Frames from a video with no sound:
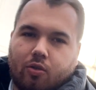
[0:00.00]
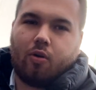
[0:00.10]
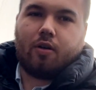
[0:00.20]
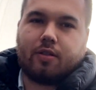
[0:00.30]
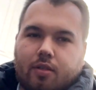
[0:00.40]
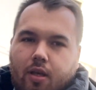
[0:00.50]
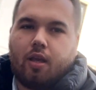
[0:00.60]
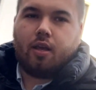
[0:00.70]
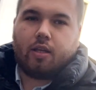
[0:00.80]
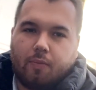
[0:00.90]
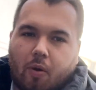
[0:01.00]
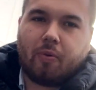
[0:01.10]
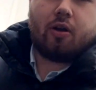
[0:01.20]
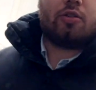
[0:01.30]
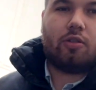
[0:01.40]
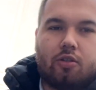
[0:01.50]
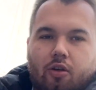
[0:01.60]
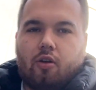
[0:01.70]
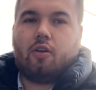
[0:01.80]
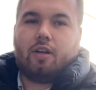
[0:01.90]
głos i poprosić
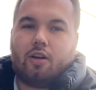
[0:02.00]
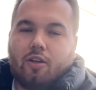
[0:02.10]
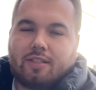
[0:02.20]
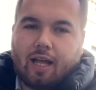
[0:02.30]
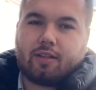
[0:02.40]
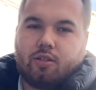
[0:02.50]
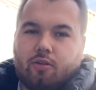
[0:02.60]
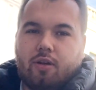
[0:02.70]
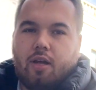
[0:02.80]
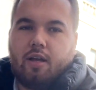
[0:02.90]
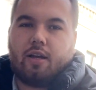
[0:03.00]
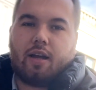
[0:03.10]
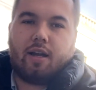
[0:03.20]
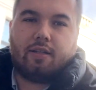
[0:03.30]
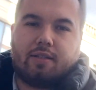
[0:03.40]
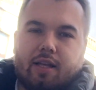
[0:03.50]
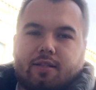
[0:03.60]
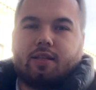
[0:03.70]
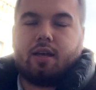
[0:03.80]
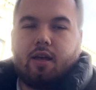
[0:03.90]
o ostatnią
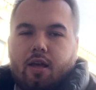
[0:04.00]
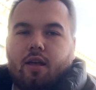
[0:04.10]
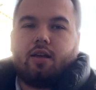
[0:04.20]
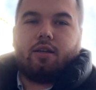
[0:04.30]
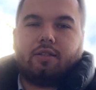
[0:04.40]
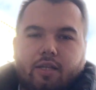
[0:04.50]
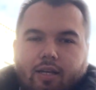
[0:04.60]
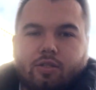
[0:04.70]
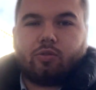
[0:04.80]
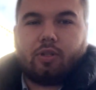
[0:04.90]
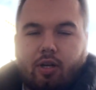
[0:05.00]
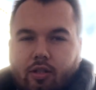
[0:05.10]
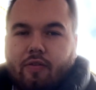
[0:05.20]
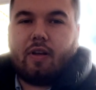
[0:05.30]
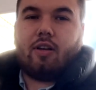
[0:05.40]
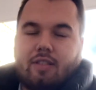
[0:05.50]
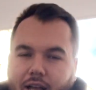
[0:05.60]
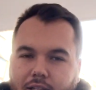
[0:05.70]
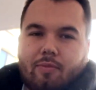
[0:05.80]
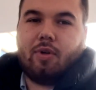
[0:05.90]
realizację interesu narodowego,
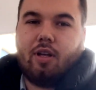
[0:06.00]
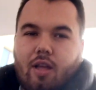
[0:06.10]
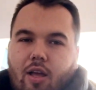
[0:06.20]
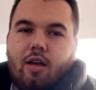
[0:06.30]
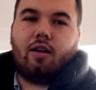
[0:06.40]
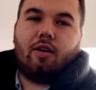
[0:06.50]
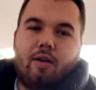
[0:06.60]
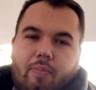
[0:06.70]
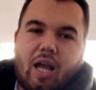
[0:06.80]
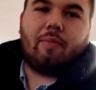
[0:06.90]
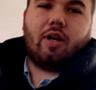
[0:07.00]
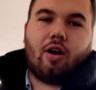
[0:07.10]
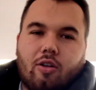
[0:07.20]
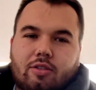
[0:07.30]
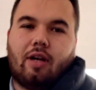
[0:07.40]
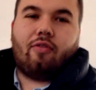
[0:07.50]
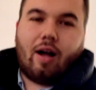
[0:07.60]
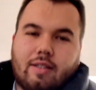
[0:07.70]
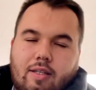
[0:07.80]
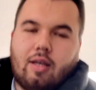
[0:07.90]
zanim e, premier odda
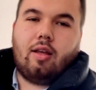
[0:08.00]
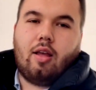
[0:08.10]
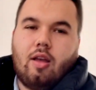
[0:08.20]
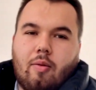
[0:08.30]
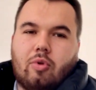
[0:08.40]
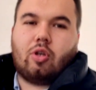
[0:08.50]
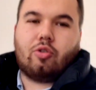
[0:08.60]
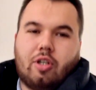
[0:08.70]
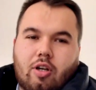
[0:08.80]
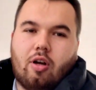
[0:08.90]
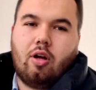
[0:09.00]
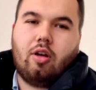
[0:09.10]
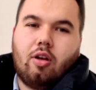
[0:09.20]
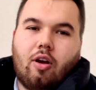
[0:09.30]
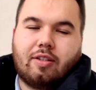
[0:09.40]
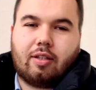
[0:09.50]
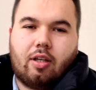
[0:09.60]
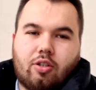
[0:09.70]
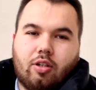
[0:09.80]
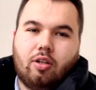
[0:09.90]
władzę, bo to już jego
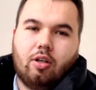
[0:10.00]
ostateczny